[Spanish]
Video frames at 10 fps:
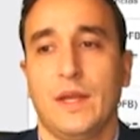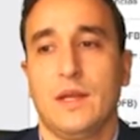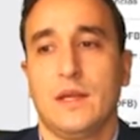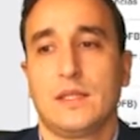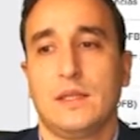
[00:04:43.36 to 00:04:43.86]

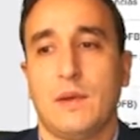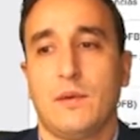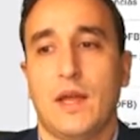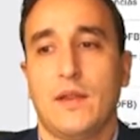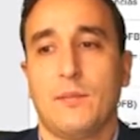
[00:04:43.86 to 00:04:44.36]
Si me
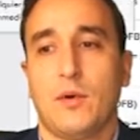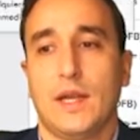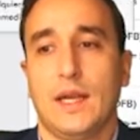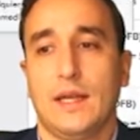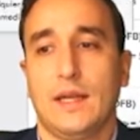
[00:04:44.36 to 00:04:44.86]
voy a donde
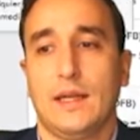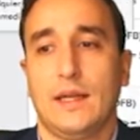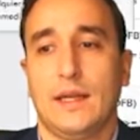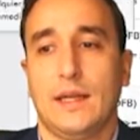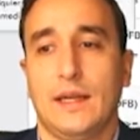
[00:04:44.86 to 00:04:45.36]
pone
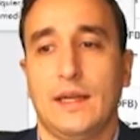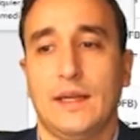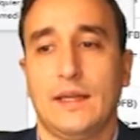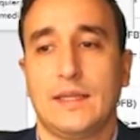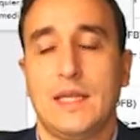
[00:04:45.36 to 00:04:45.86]

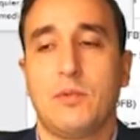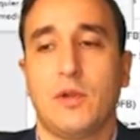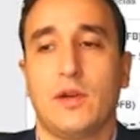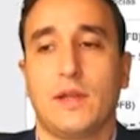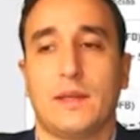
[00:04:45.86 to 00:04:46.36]
eh,
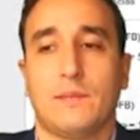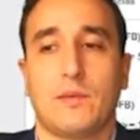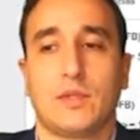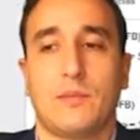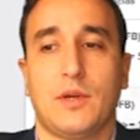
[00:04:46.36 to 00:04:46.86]
tipo de orden,
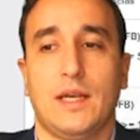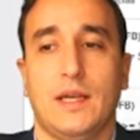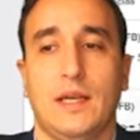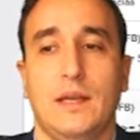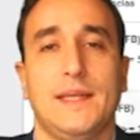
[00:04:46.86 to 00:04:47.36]
vamos a poner
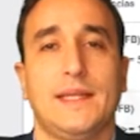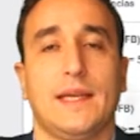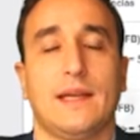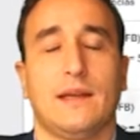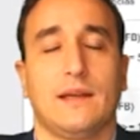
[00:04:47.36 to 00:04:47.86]

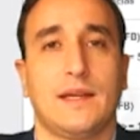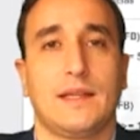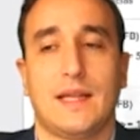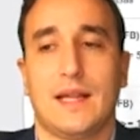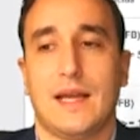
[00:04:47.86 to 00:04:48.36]
límite
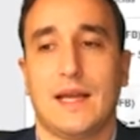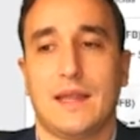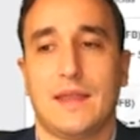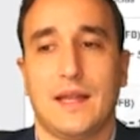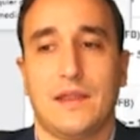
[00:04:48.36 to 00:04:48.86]
hasta la
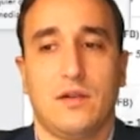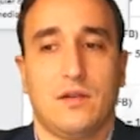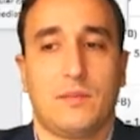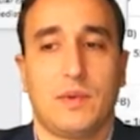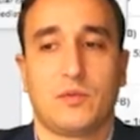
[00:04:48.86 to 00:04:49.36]

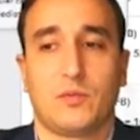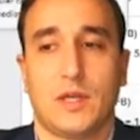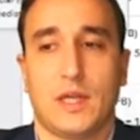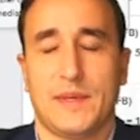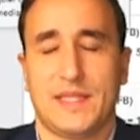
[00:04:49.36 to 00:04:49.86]
cancelación, la podemos
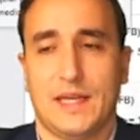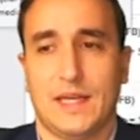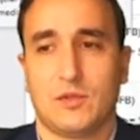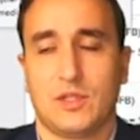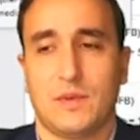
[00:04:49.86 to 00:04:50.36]
poner también si
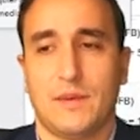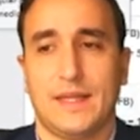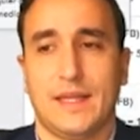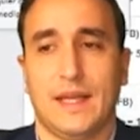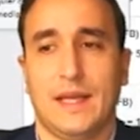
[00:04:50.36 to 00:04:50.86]
queremos
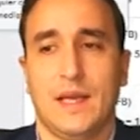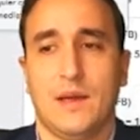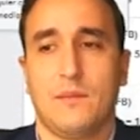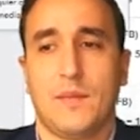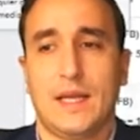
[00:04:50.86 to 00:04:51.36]
simplemente
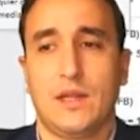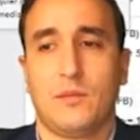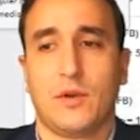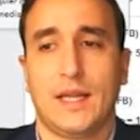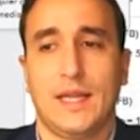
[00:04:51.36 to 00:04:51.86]

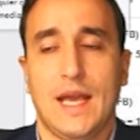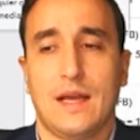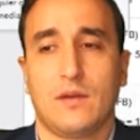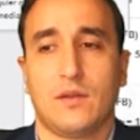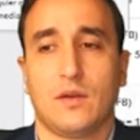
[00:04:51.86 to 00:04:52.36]
válido por el
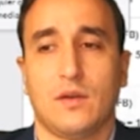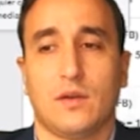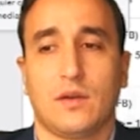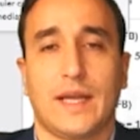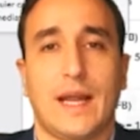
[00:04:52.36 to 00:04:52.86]
día,
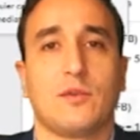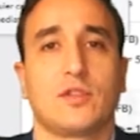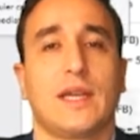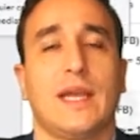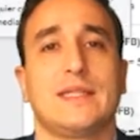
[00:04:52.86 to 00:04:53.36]
cuando
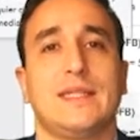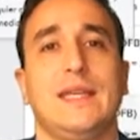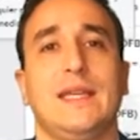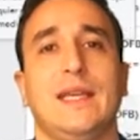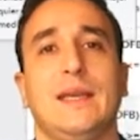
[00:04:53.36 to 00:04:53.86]
queramos que
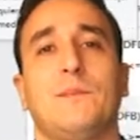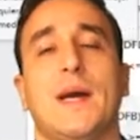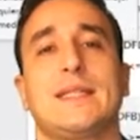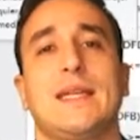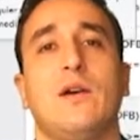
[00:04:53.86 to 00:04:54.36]
si
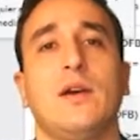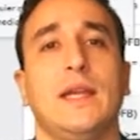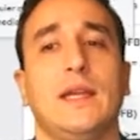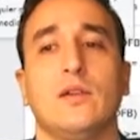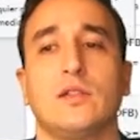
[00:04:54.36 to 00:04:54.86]
pasa
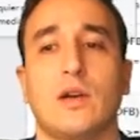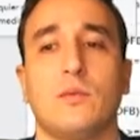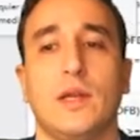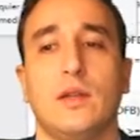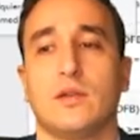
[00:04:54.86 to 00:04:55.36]
hoy y no se ha
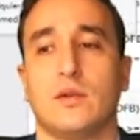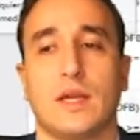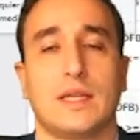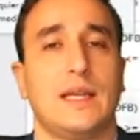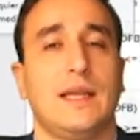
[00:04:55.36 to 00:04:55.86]
cumplido,
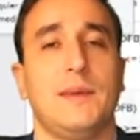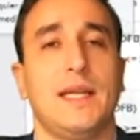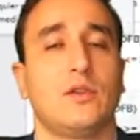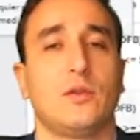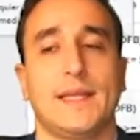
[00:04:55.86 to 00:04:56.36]
que se
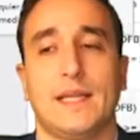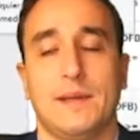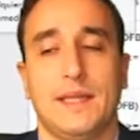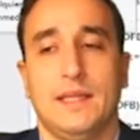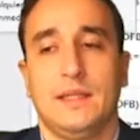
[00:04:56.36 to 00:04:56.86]
elimine
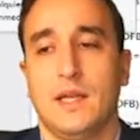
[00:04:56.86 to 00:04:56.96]
automáticamente,